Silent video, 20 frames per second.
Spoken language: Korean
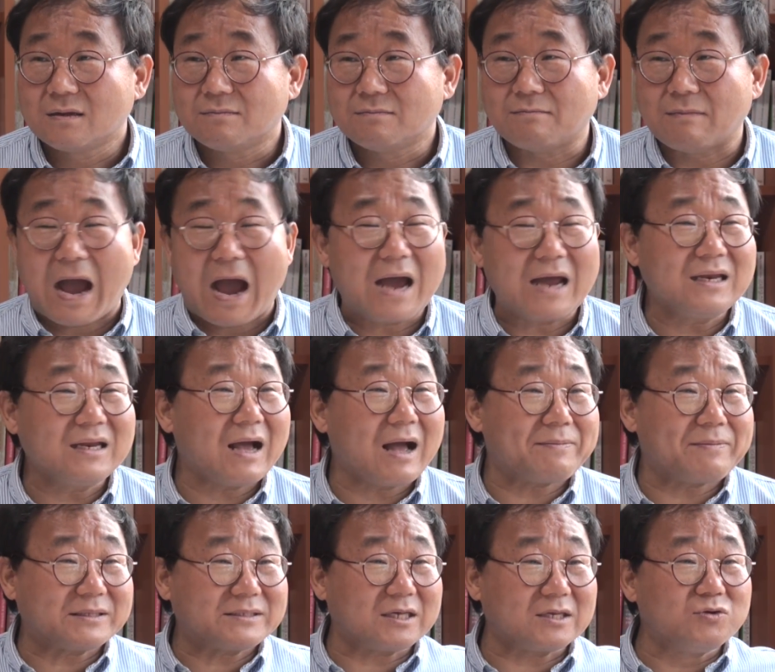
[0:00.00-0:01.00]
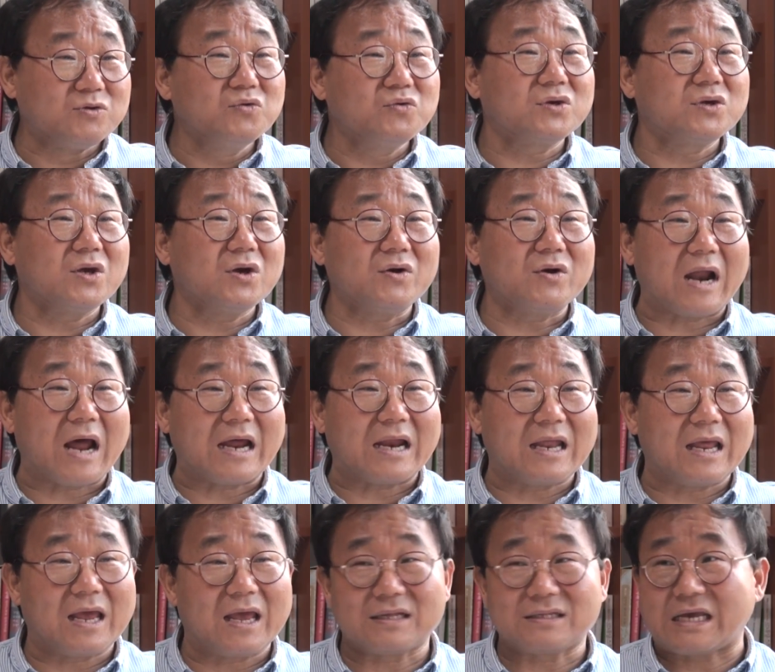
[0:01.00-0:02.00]
많이 가봤자 6개월
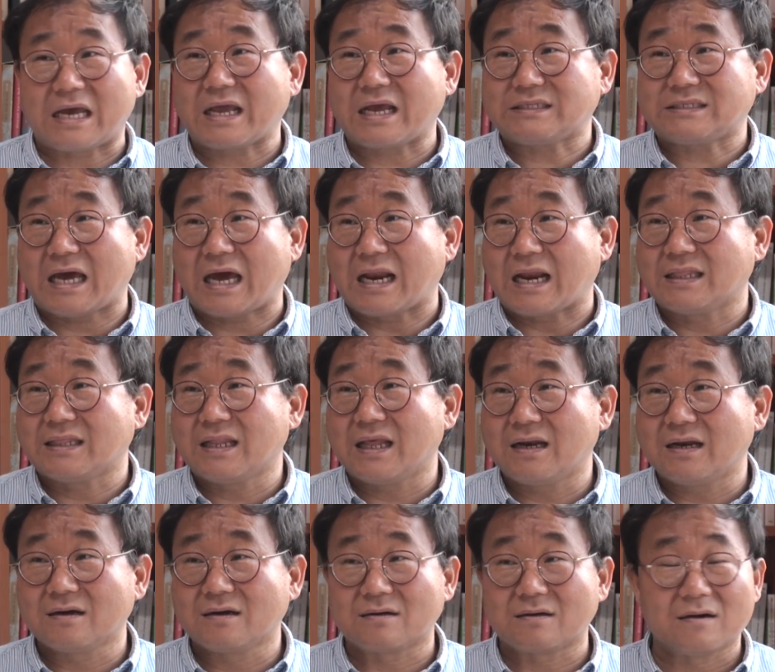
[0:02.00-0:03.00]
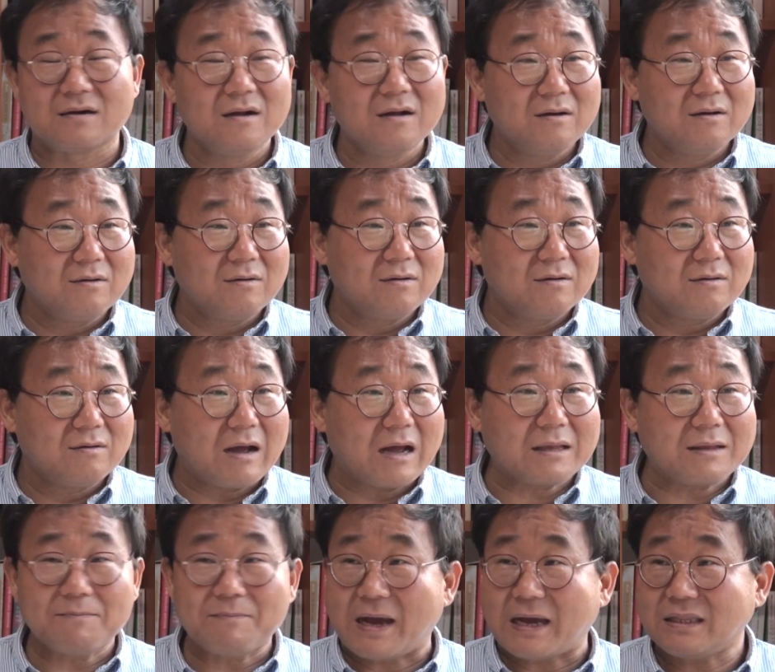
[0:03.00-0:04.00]
안에 자기가 잘한다는 걸
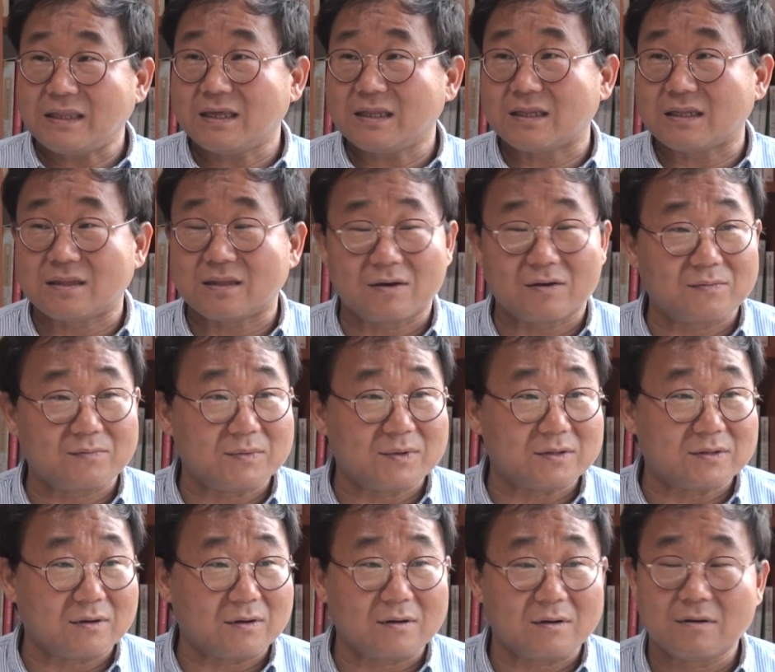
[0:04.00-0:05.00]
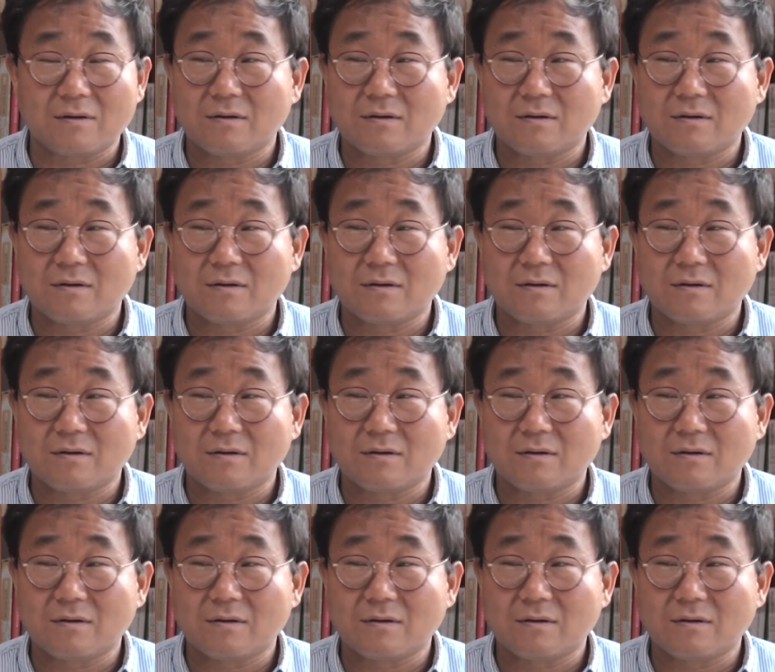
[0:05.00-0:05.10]
확인받아야 된다고 믿어.